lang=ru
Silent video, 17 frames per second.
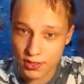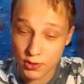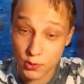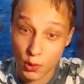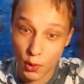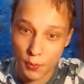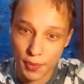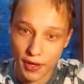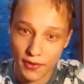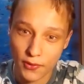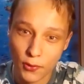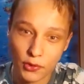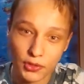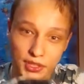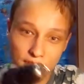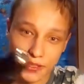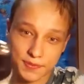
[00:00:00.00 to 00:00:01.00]

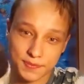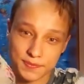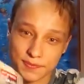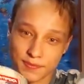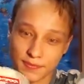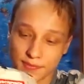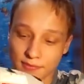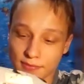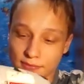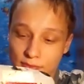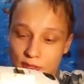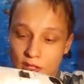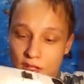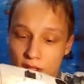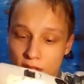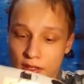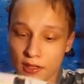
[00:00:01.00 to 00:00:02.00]
шуруповерта.
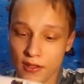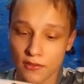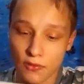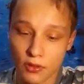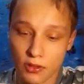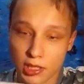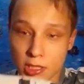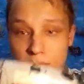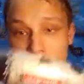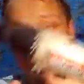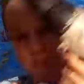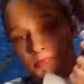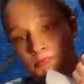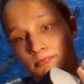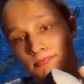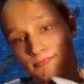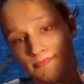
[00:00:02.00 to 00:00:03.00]
Вот.
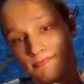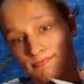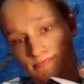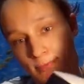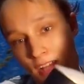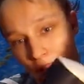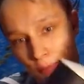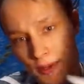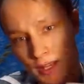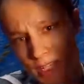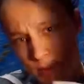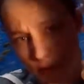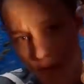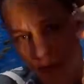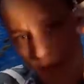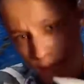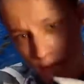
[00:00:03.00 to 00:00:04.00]
А в принципе,
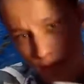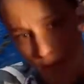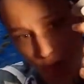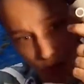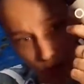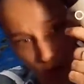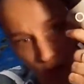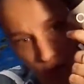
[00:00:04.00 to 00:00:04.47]
хоть он такой